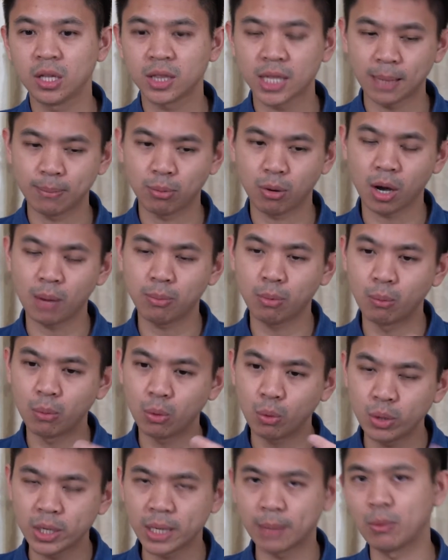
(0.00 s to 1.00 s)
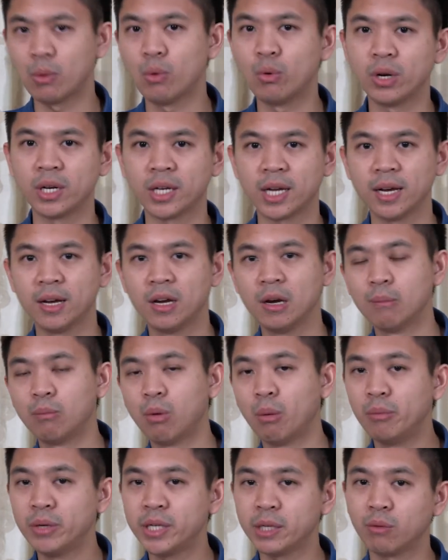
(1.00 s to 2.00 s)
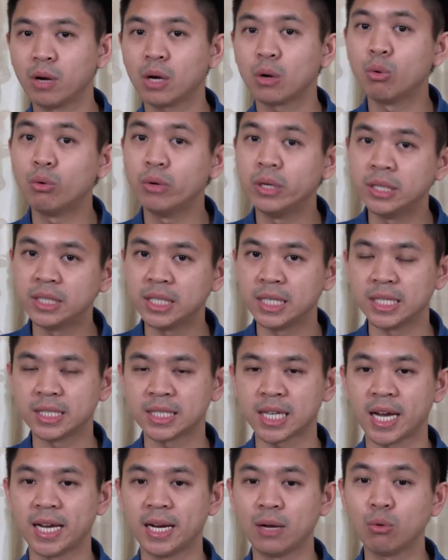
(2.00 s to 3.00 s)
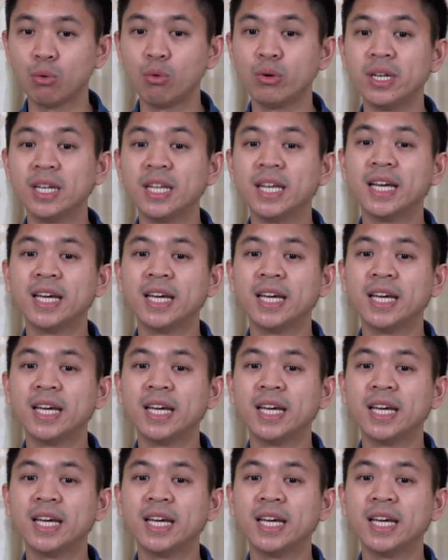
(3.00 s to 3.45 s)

แต่พอผมคุยกับคุณเนี่ยผมรู้สึกว่าคุณจริงใจแล้วคุณ